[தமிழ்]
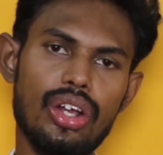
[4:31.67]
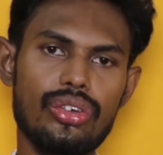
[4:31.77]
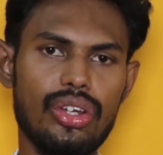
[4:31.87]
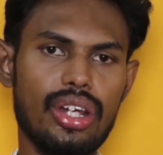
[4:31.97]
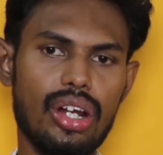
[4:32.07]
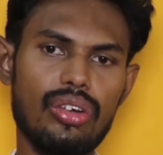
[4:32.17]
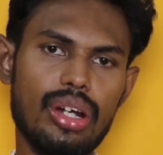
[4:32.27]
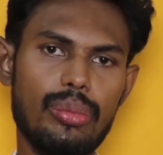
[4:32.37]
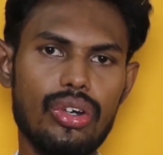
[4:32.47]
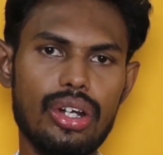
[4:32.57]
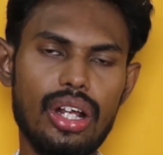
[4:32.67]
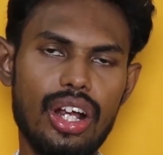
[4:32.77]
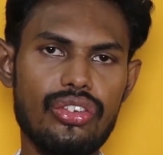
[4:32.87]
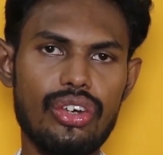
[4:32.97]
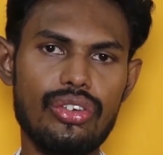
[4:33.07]
ஸோ இந்த அளவுக்கு நமக்கு வந்து
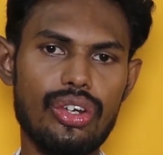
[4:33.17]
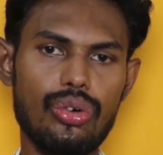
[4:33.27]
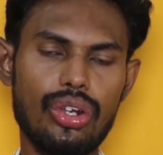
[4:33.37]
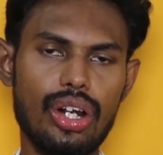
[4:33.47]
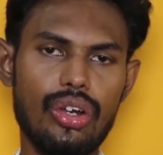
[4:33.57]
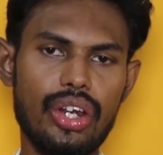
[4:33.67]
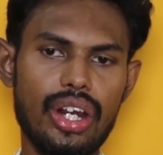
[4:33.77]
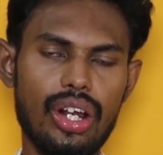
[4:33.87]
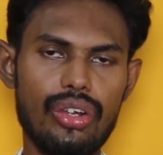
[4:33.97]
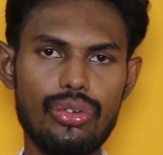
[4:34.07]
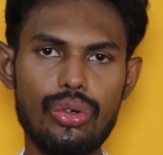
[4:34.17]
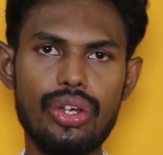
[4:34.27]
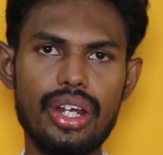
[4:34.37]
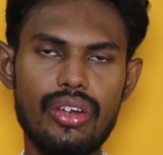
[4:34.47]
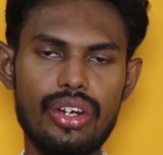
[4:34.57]
அசிடன்ஸ் வந்து கொடுக்குறாங்க ஓகேங்களா ஸோ
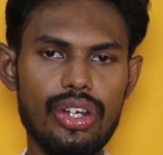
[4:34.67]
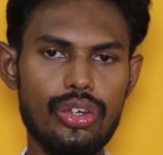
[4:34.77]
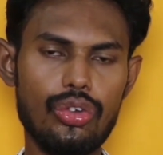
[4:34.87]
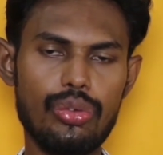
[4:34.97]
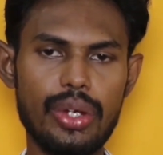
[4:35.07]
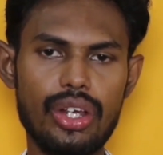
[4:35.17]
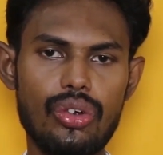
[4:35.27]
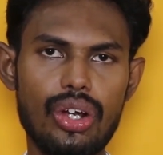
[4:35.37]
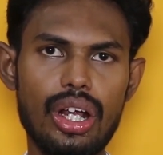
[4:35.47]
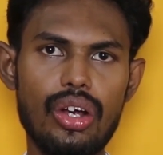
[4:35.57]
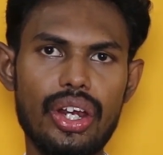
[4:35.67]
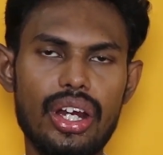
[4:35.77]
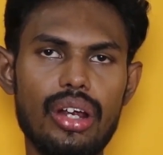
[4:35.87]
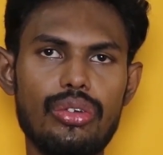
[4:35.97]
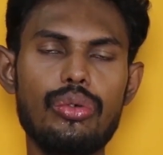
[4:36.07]
இதை வந்து யூஸ் பண்ணிக்கோங்க
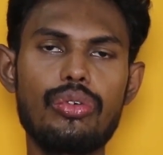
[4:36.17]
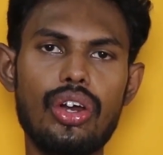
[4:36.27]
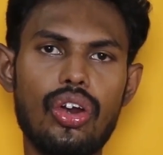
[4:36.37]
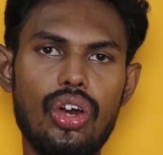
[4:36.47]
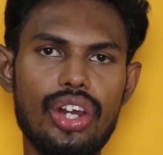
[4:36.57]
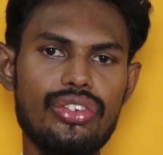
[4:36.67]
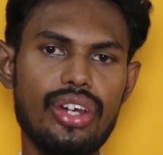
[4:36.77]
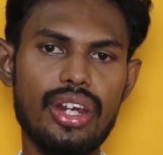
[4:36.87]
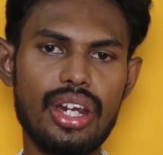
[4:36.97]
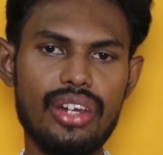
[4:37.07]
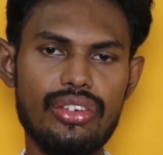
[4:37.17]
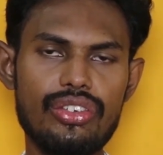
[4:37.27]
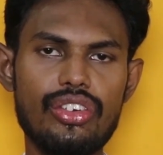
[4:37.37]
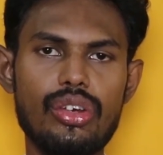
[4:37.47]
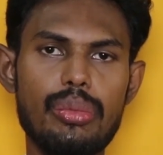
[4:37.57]
ஓகேங்களா ஸோ ஃபார் ஆல் இன்ஜினியரிங்
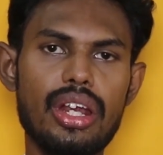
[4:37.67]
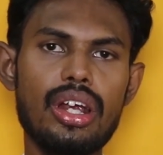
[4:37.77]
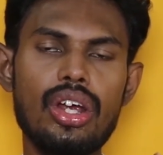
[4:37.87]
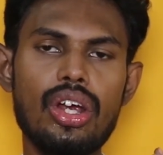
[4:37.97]
கிராஜுவேட்ஸ் இட் வில் பி அ